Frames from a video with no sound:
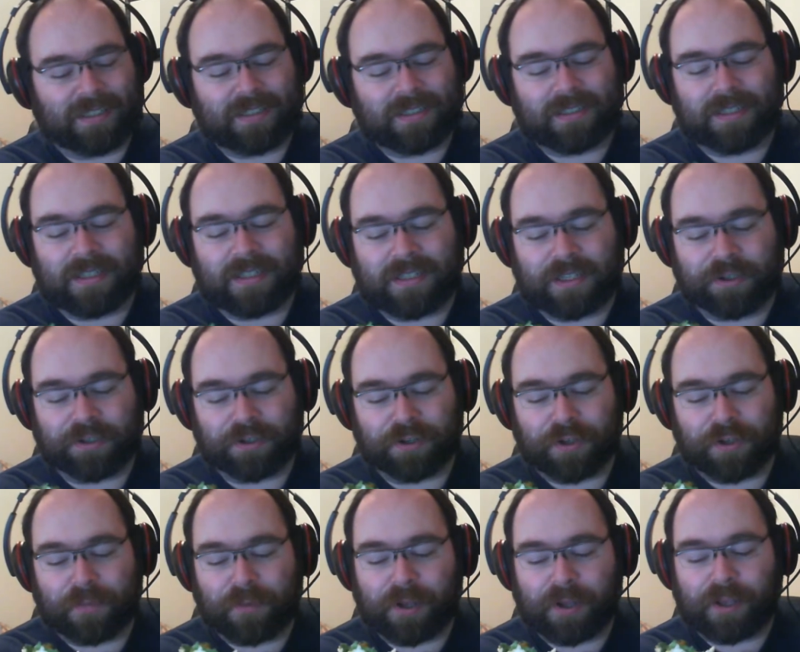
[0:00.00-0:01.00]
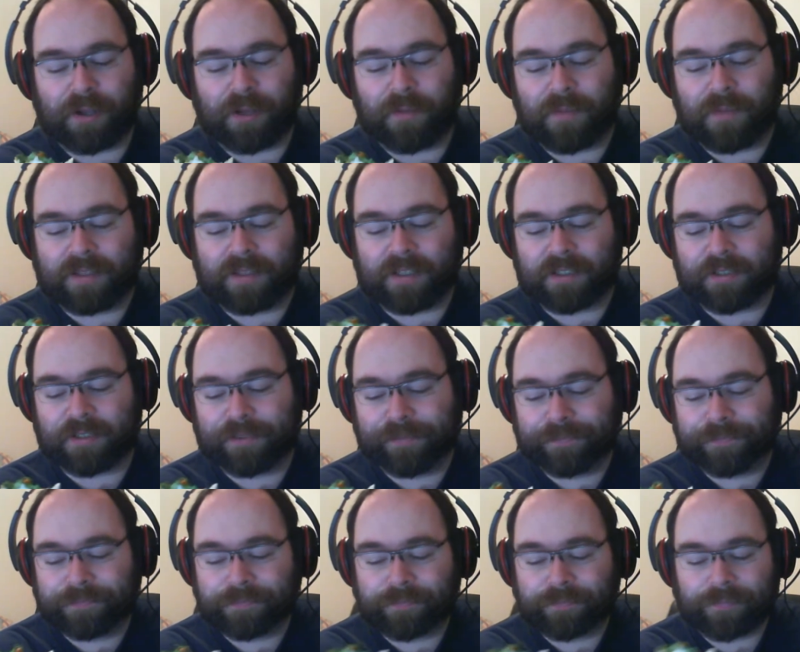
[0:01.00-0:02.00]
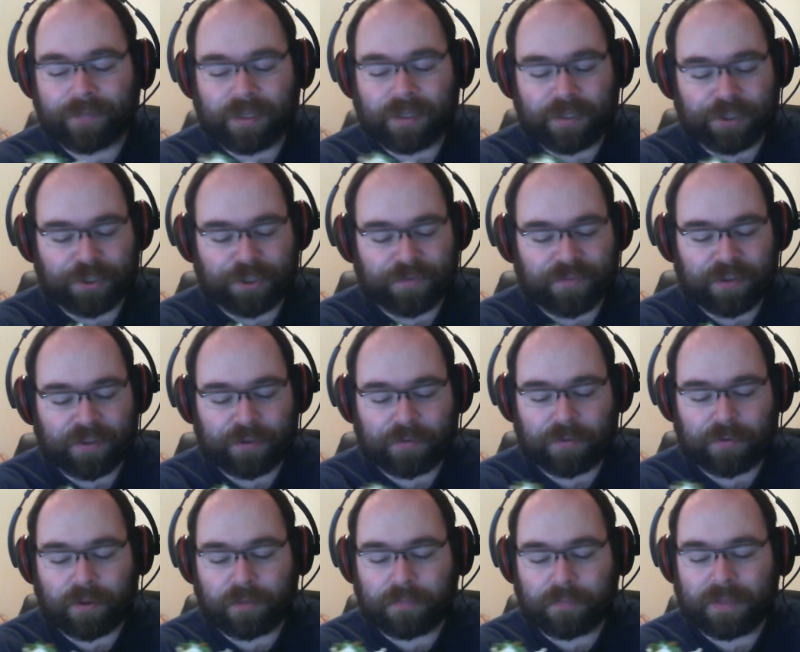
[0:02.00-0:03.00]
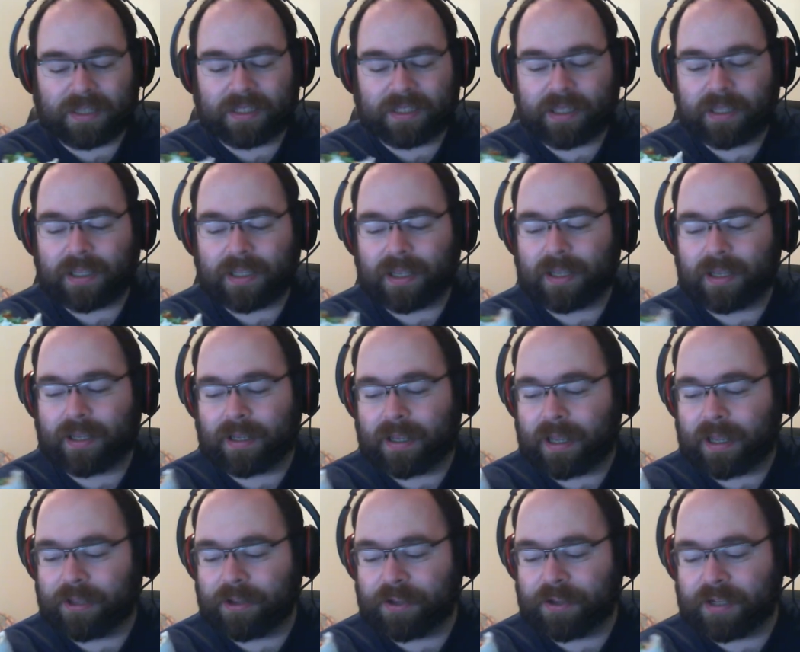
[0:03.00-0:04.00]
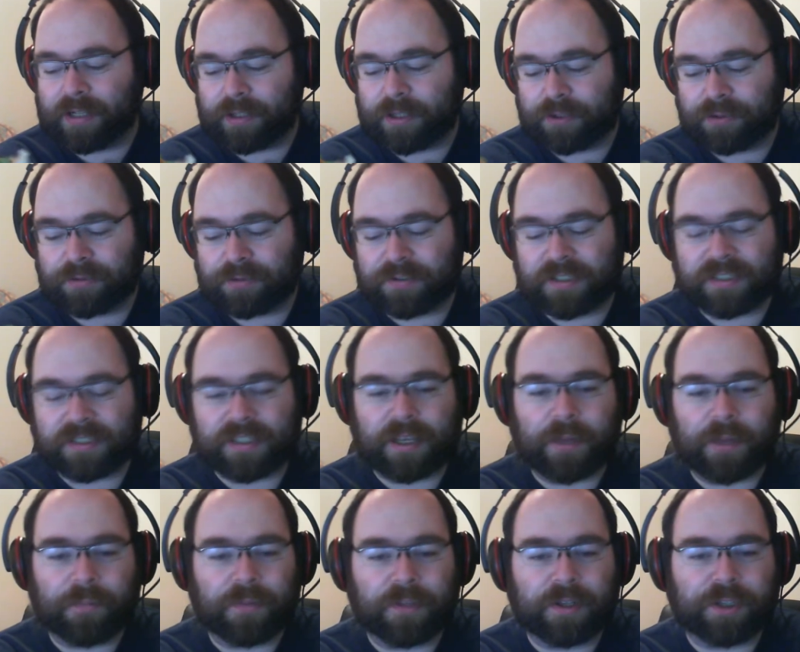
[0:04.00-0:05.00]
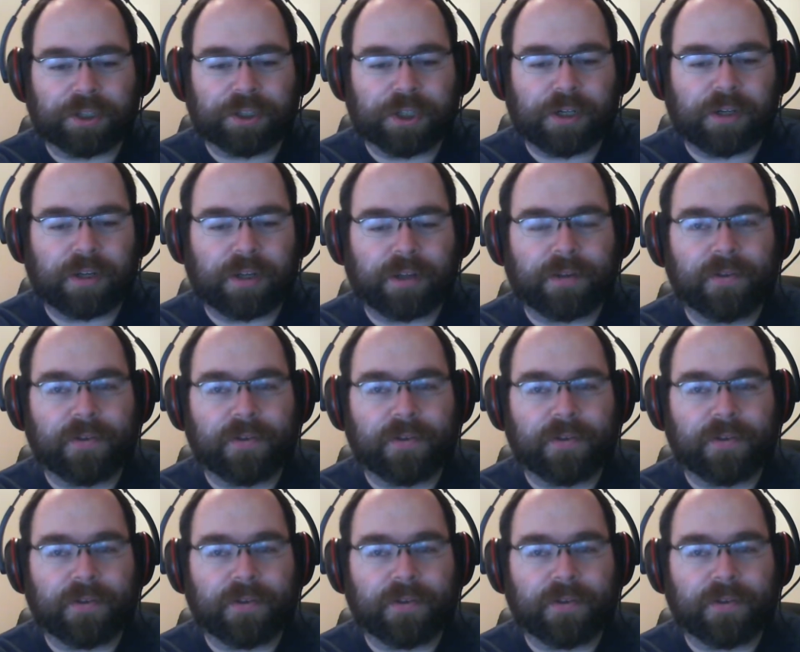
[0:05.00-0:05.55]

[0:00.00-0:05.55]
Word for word: C'est dur de ne pas recommander ça. J'avais une, métrique à, donner là-dessus. Ce serait comme le genre. Euh,